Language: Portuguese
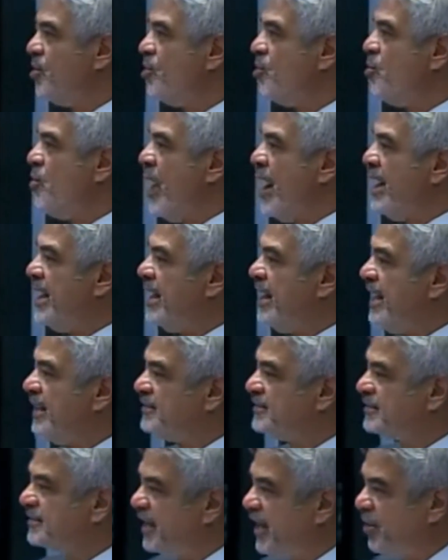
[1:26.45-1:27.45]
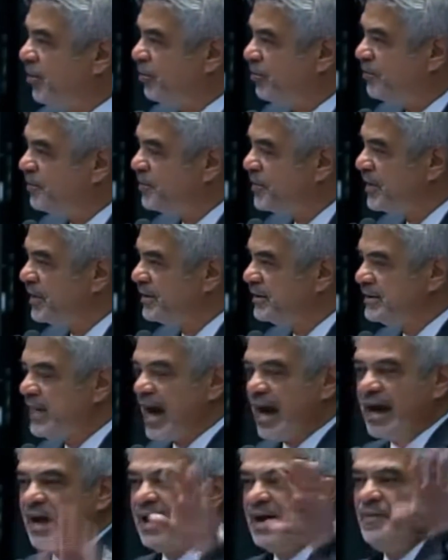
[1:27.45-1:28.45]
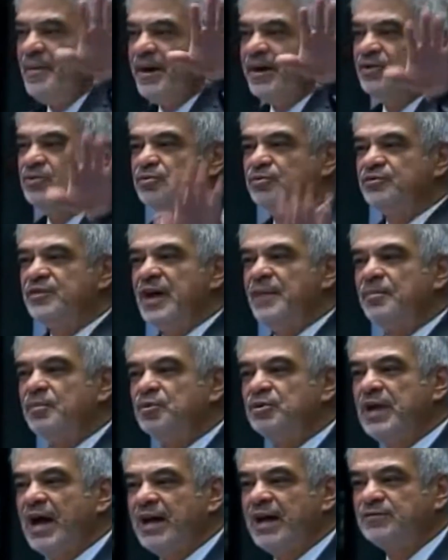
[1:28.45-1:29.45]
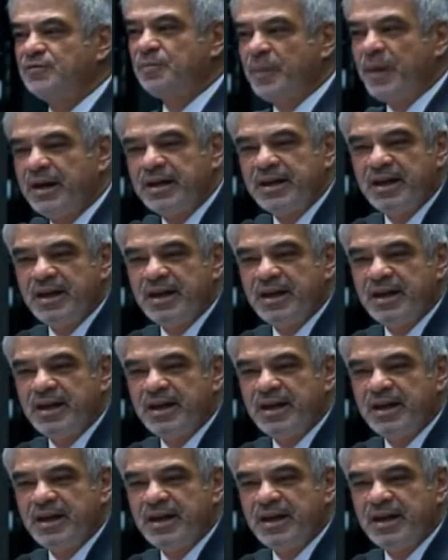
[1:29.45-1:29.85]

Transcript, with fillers: uma eleição na Câmara dos Deputados para